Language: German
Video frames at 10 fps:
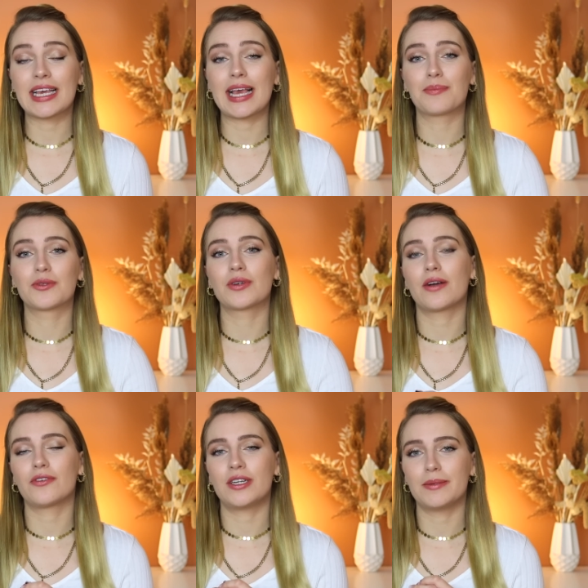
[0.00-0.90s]
Ich habe sogar
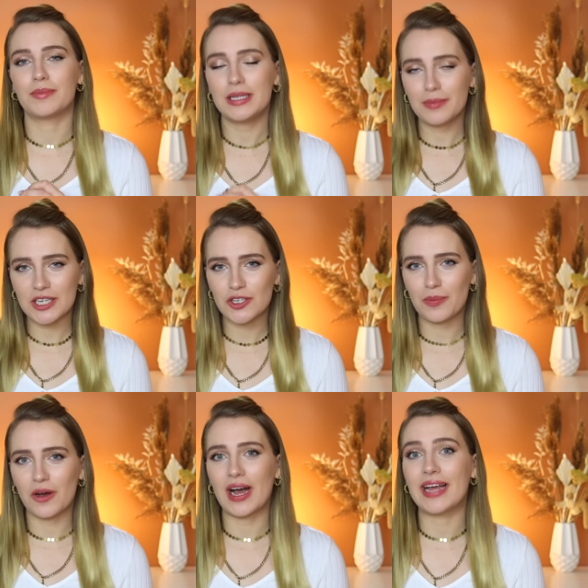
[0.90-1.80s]
von dem Thiemann Shop
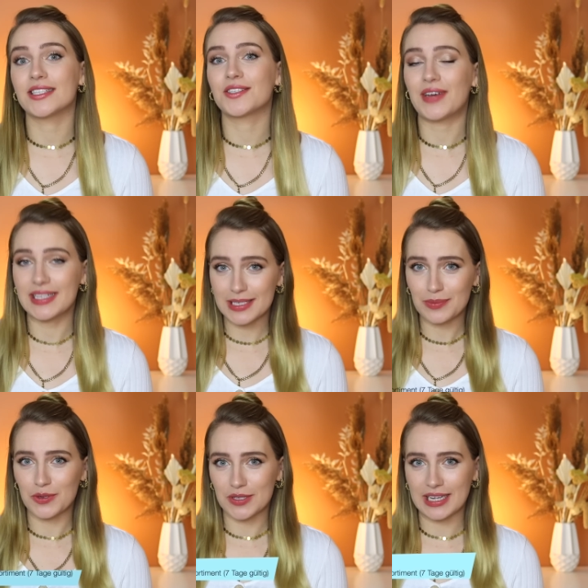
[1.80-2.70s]
auch einen
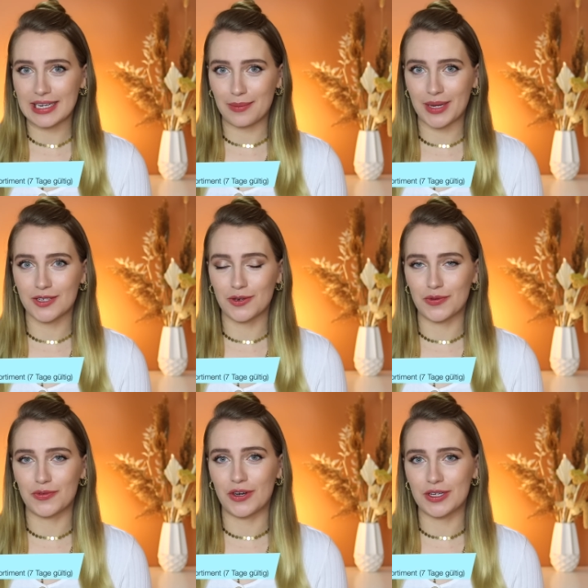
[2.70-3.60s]
20%
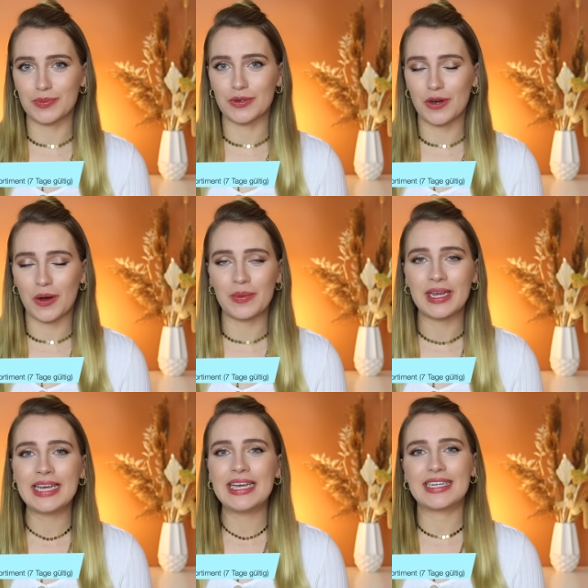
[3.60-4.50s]
Rabattcode für euch bekommen.
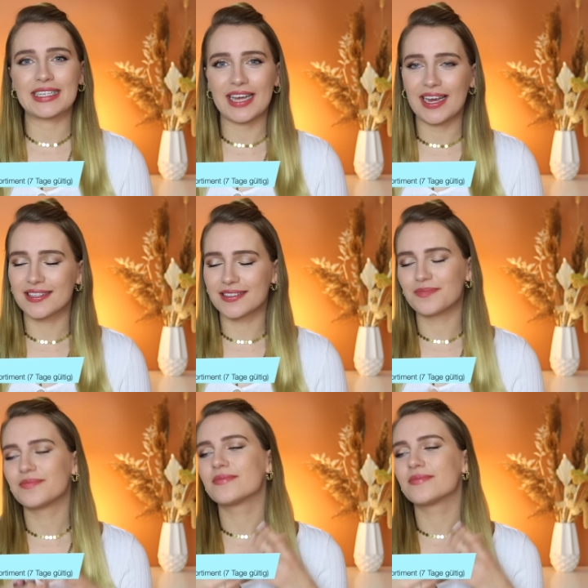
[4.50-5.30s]
Das heißt,